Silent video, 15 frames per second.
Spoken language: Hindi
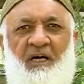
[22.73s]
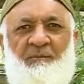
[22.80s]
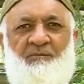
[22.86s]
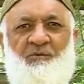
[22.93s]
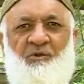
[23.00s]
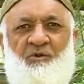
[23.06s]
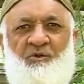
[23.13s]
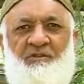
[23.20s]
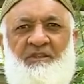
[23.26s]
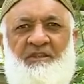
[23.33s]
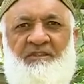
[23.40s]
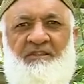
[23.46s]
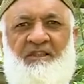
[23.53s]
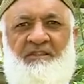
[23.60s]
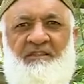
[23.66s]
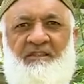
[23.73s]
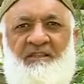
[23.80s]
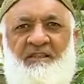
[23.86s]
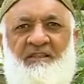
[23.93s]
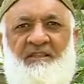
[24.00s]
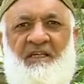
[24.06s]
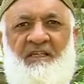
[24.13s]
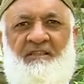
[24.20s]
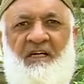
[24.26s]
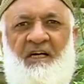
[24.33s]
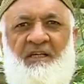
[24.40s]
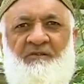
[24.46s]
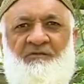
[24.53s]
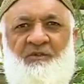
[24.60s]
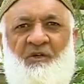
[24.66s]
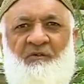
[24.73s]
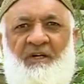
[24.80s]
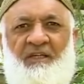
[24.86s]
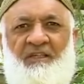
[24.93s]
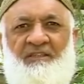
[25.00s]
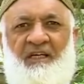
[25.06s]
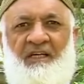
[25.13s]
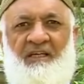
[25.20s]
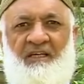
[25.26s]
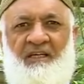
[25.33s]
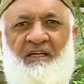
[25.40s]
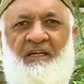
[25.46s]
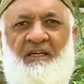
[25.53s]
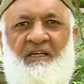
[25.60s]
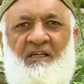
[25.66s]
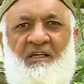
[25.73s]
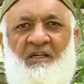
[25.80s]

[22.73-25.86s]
आपको जिस शख्सियत का तारफ़ करवाने जा रहे हैं